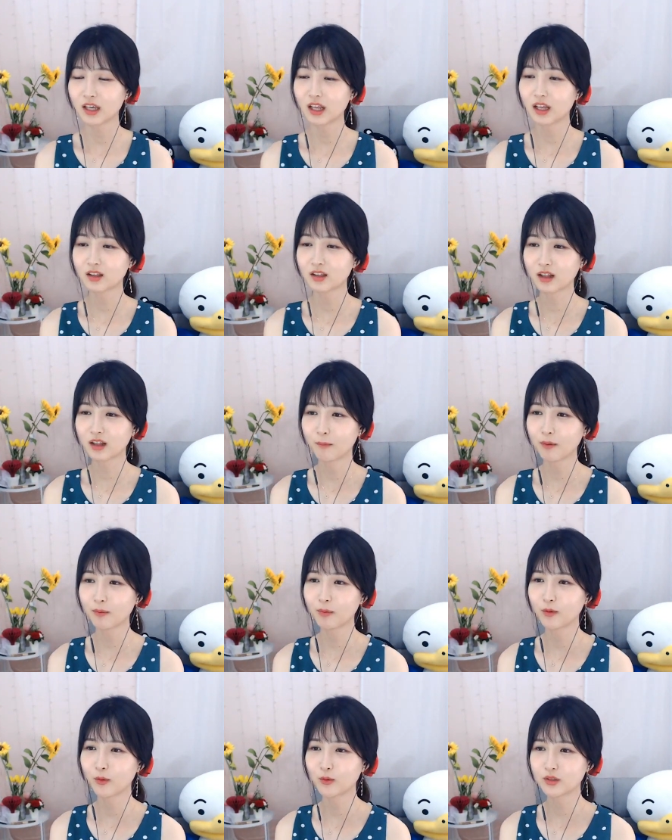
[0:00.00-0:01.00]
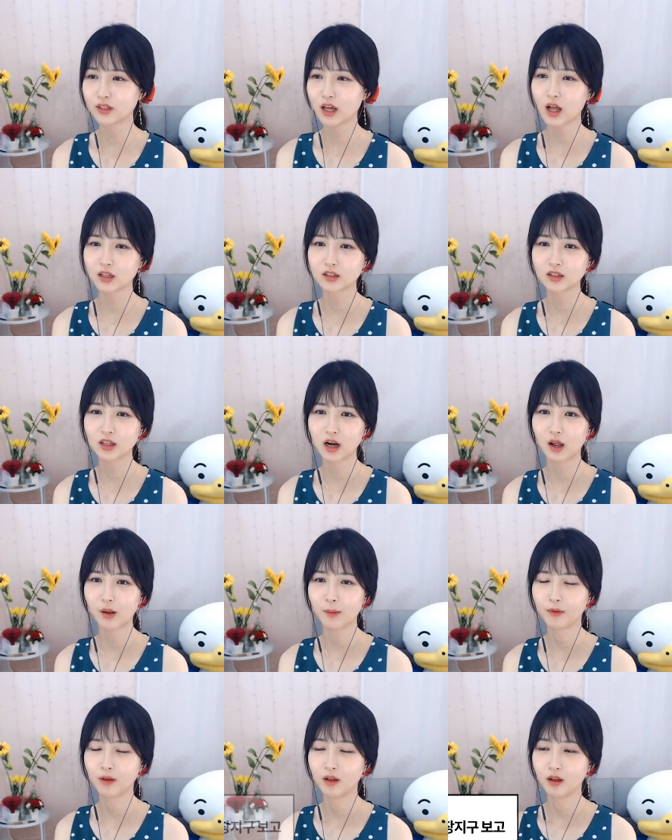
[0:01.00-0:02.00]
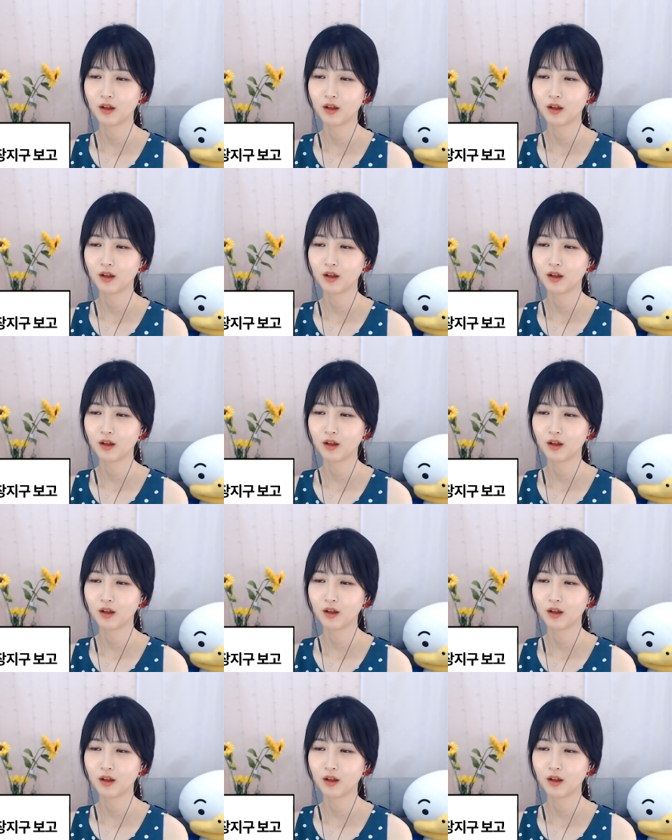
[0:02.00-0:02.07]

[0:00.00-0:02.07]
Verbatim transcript: 길에서 담배 피고 지나가는 사람.